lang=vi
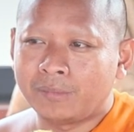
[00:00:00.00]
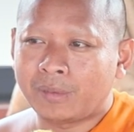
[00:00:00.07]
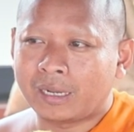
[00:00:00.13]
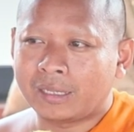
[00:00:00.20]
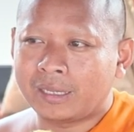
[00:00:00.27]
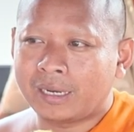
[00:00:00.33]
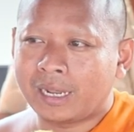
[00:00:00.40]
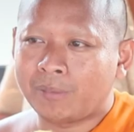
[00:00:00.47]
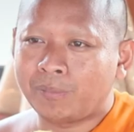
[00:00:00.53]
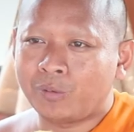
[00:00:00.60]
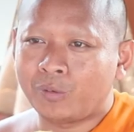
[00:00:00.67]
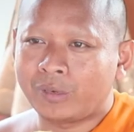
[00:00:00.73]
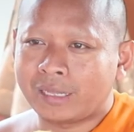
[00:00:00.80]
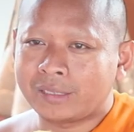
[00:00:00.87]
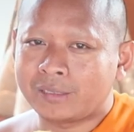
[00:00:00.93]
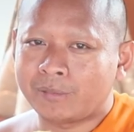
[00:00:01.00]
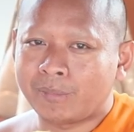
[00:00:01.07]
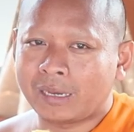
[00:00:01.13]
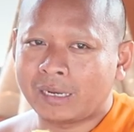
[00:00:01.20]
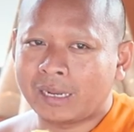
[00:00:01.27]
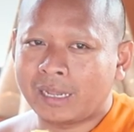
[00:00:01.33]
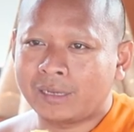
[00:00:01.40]
prarthana po na sầm
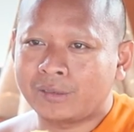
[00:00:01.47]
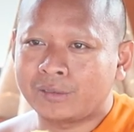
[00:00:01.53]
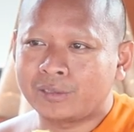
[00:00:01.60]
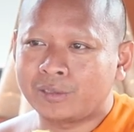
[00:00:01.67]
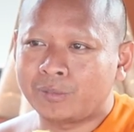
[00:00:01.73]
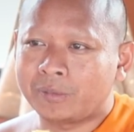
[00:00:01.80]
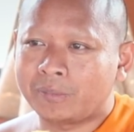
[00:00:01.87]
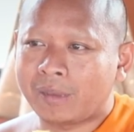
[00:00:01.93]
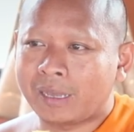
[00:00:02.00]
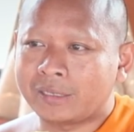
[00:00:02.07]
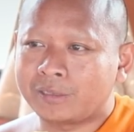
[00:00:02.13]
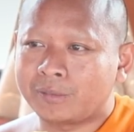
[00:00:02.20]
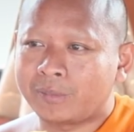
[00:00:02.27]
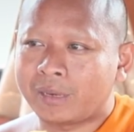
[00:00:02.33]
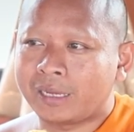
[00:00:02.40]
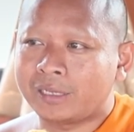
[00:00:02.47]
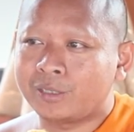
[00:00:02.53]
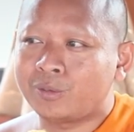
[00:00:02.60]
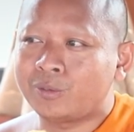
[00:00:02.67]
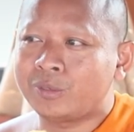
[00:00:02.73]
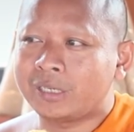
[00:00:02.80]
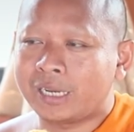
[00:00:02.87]
bạt đá có số 13 sầm rạch
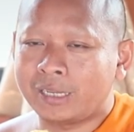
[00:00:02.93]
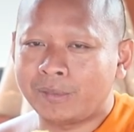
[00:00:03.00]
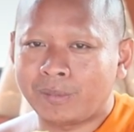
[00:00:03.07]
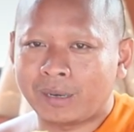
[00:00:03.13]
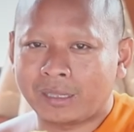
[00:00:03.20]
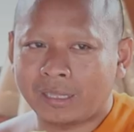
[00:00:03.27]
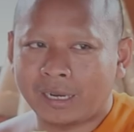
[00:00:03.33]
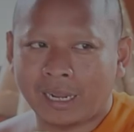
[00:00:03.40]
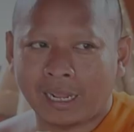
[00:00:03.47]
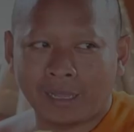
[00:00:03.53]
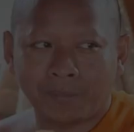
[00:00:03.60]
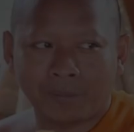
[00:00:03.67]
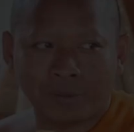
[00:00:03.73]
đu cho đây prarthana